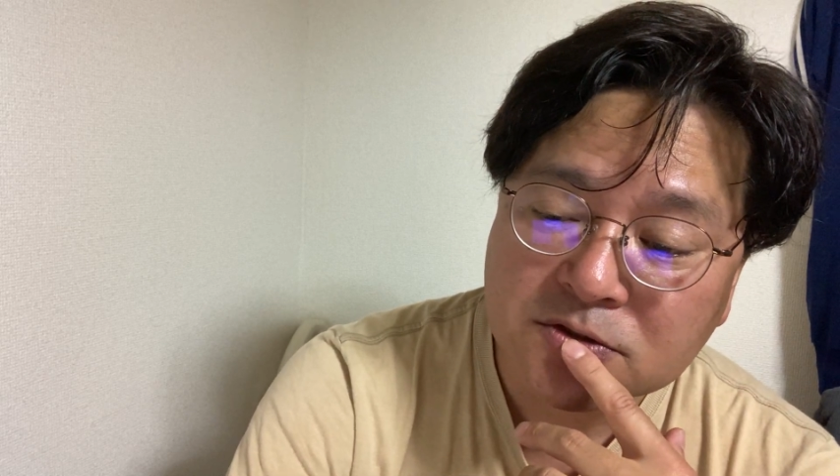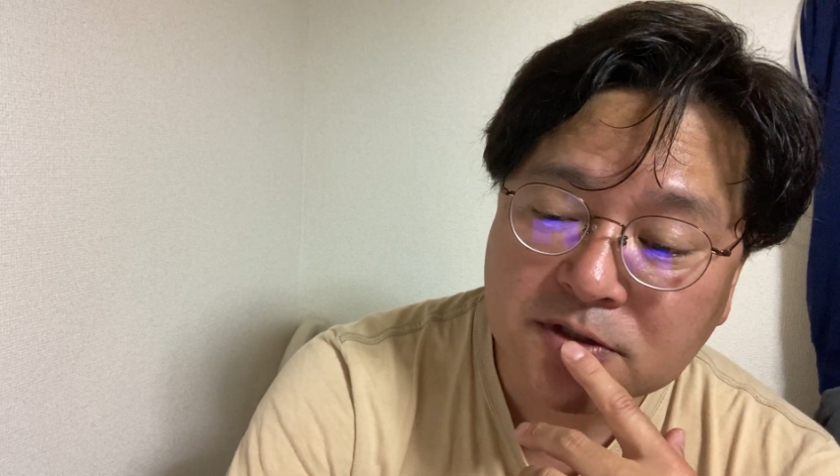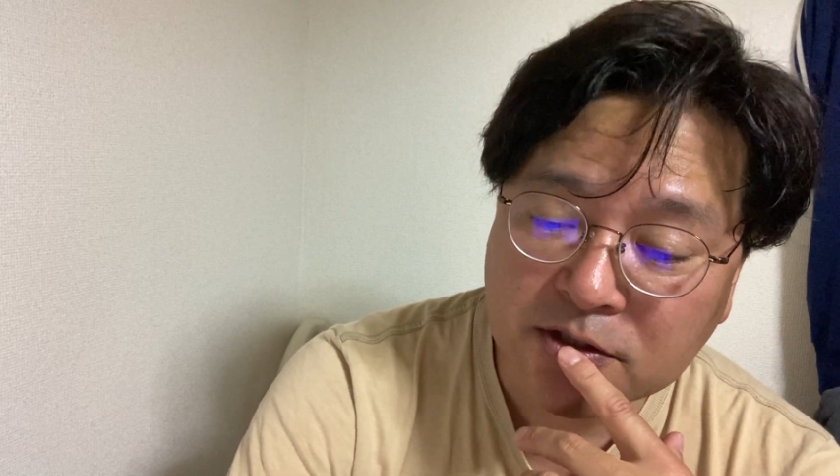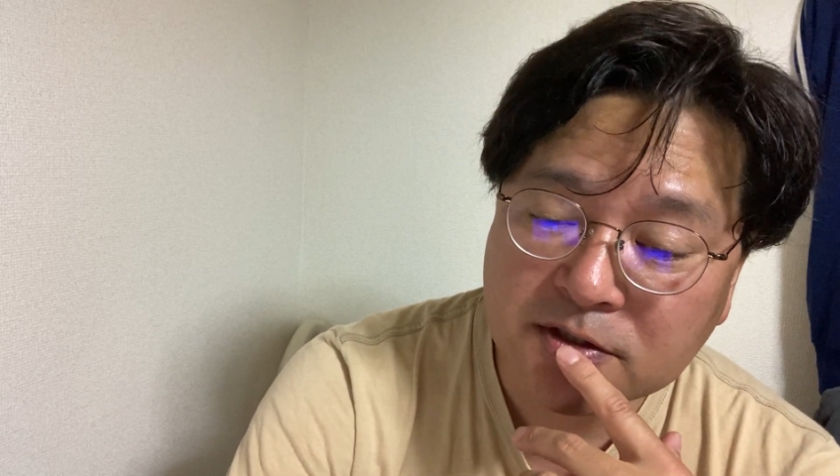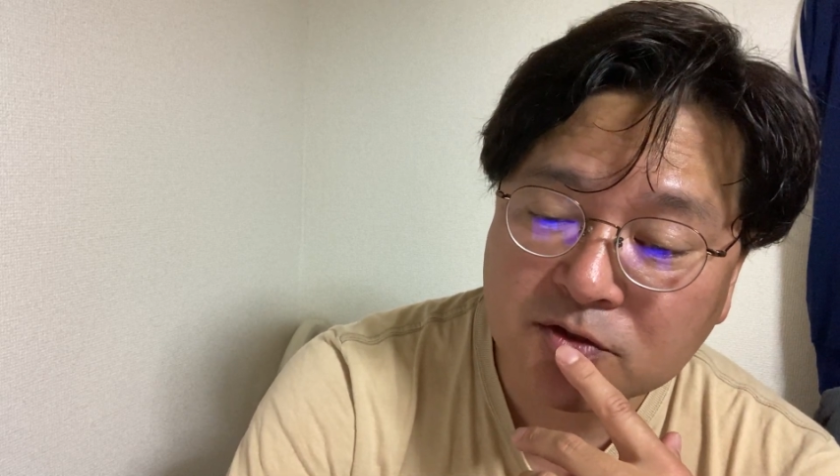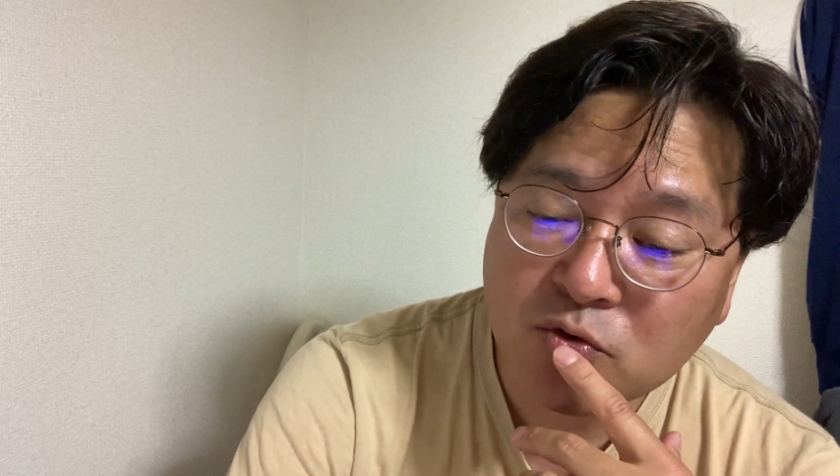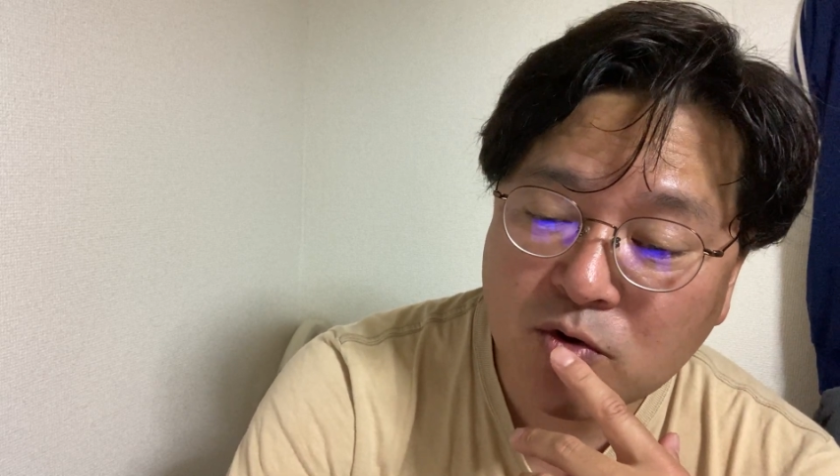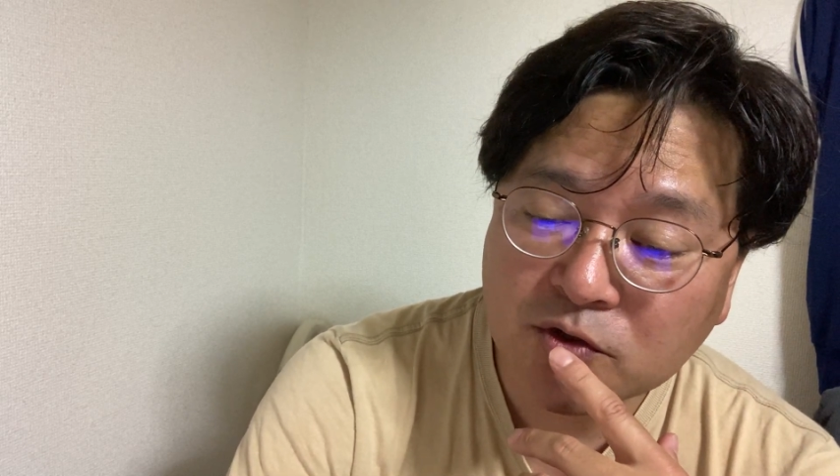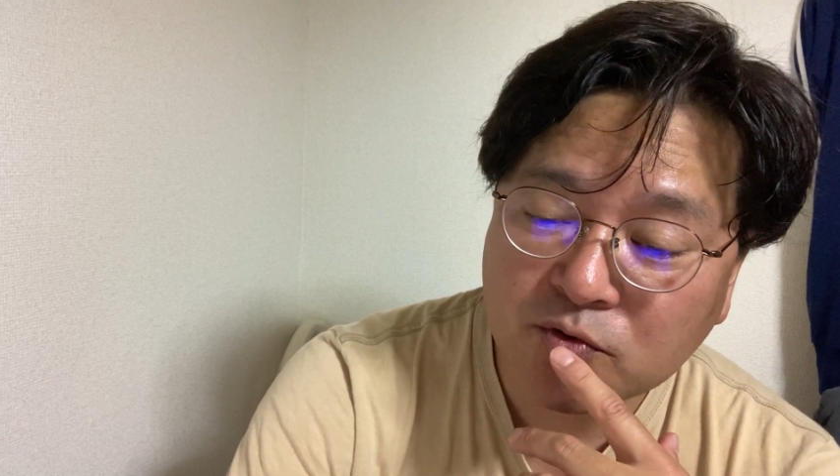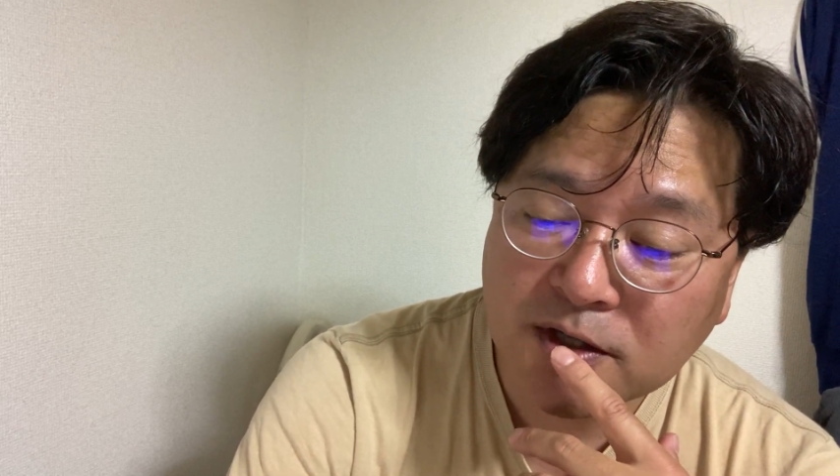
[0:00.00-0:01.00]
ね動
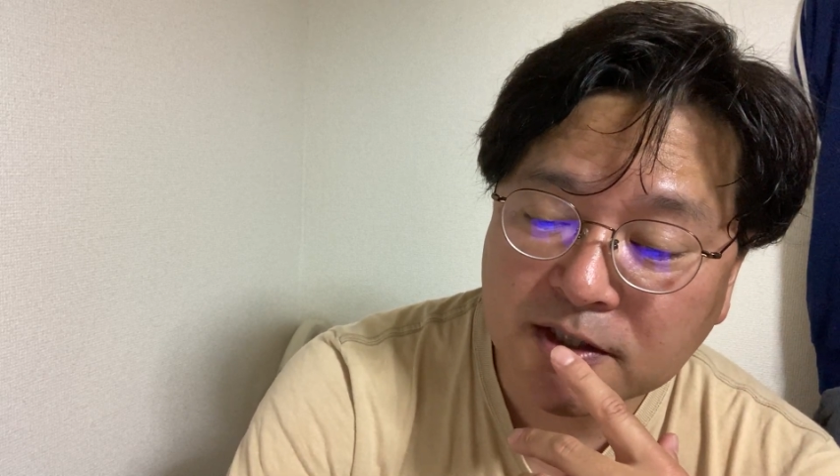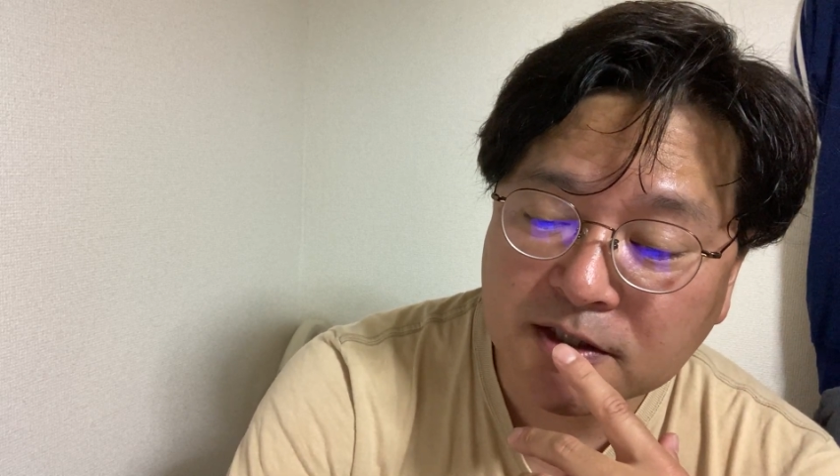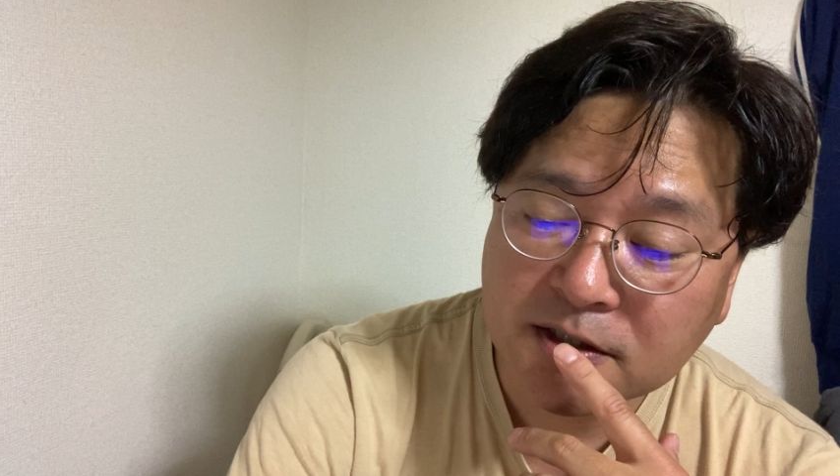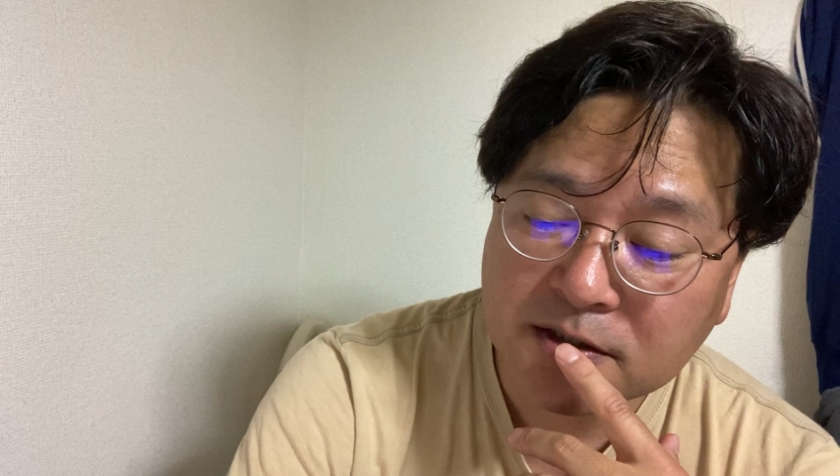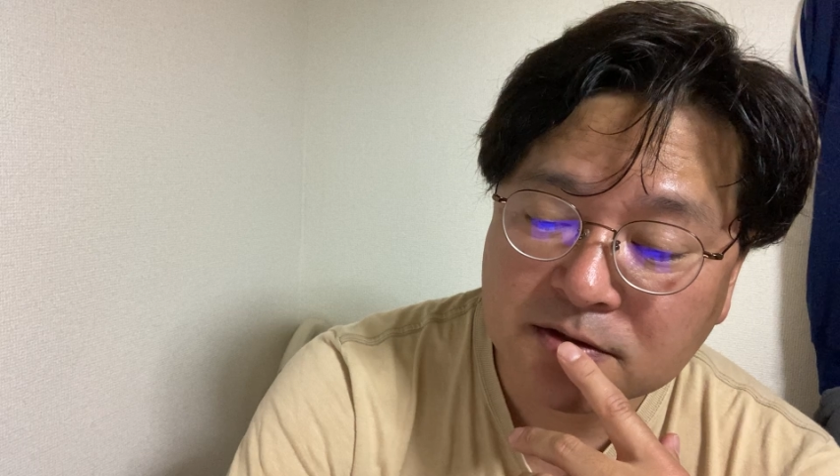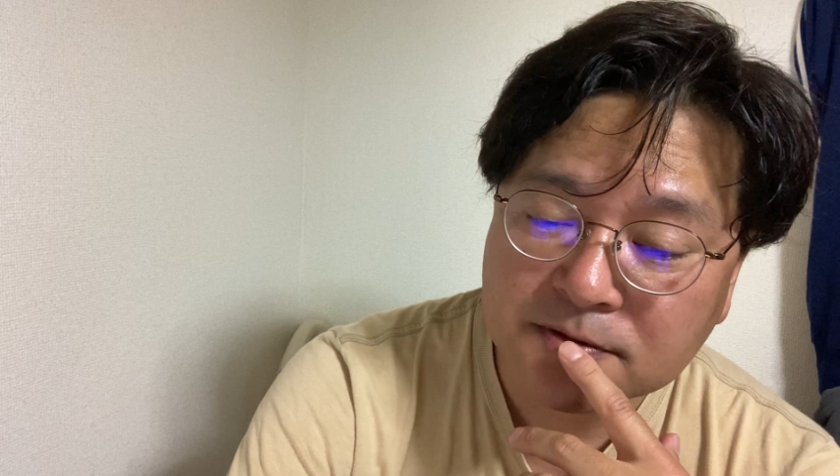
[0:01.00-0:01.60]
画撮られて